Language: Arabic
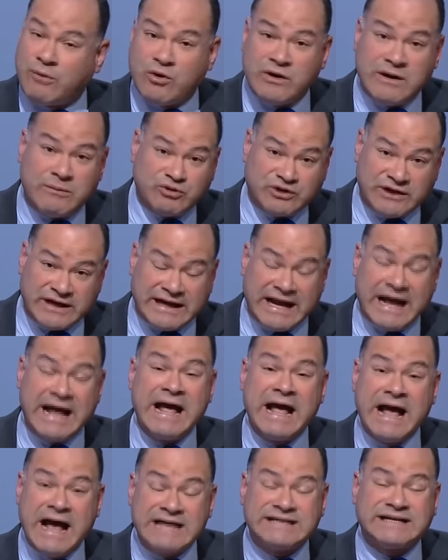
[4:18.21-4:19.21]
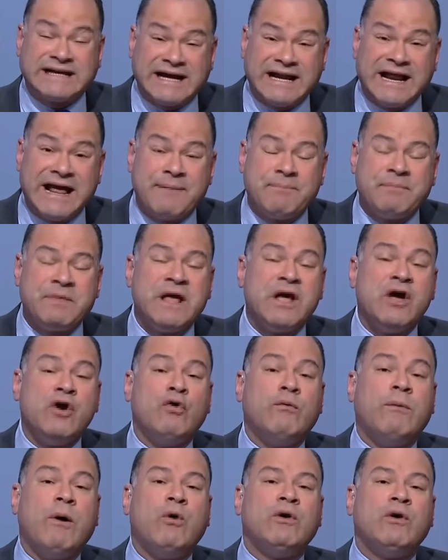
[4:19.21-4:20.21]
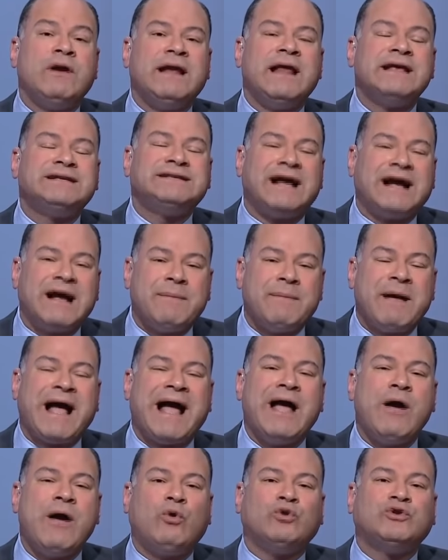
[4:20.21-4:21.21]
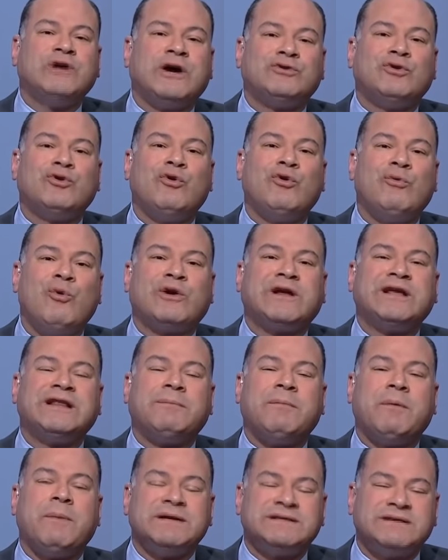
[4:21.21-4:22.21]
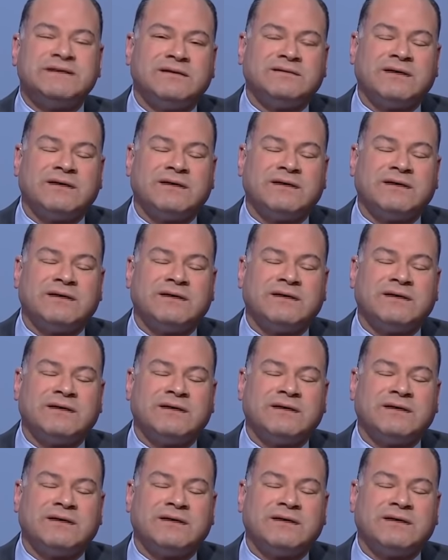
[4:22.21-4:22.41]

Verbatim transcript: انا بقول لابو تريكه هذا الكلام وبقول للناس يا جماعه اوعوا تاخدوا الامور كده